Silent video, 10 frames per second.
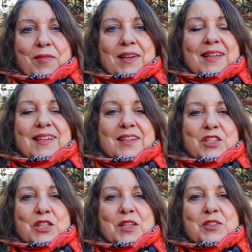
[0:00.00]
bei
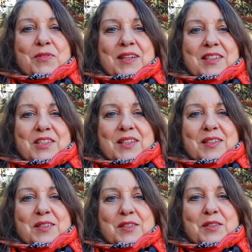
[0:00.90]
Wellines statt
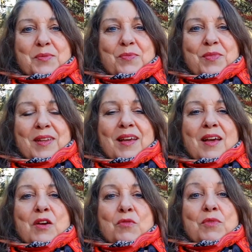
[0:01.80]
Wellestress.
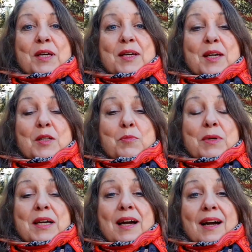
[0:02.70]
Wie erkennt
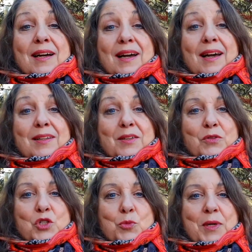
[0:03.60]
man Krankheiten
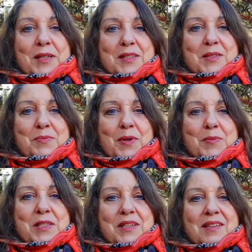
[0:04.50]
und Schmerzen beim
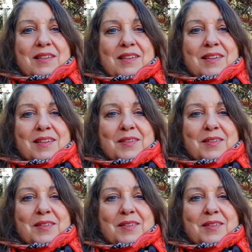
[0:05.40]
Sittich?